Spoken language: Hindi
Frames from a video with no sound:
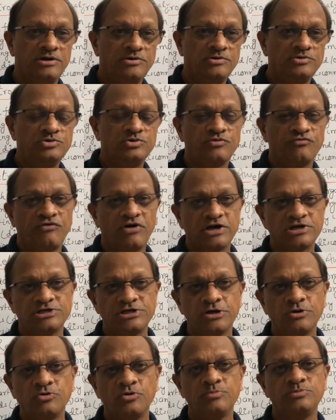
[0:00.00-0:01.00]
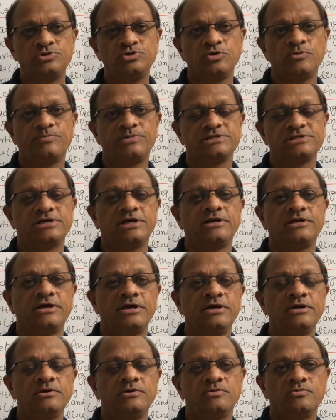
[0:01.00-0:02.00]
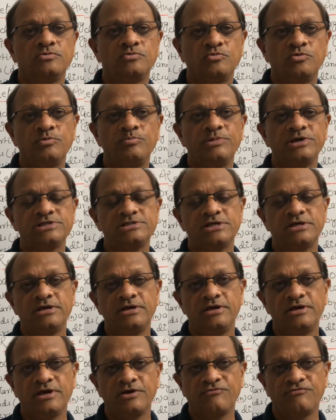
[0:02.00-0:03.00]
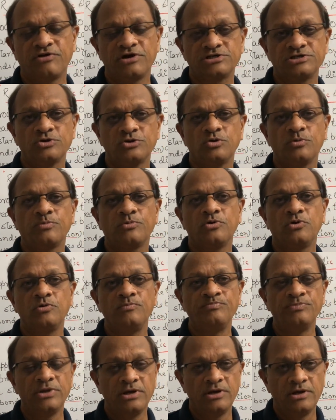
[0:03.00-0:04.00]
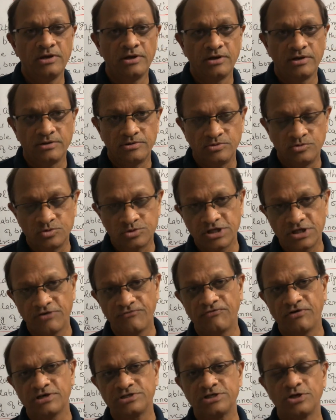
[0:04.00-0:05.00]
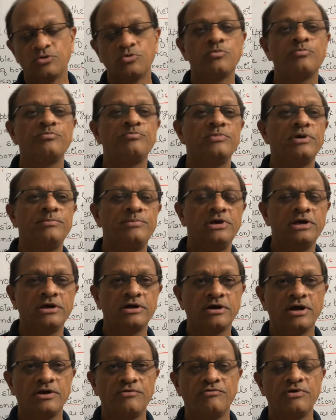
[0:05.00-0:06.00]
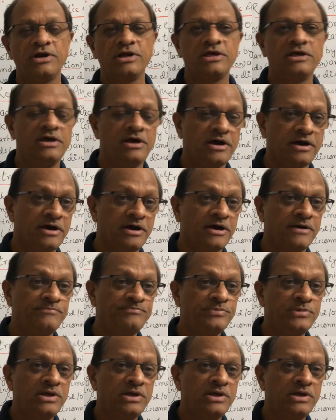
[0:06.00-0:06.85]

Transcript: जो फंक्शन ग्रुप जो प्रेजेंट हैं उनमें से एक फंक्शन ग्रुप को दूसरे फंक्शन ग्रुप में भी कन्वर्ट किया गया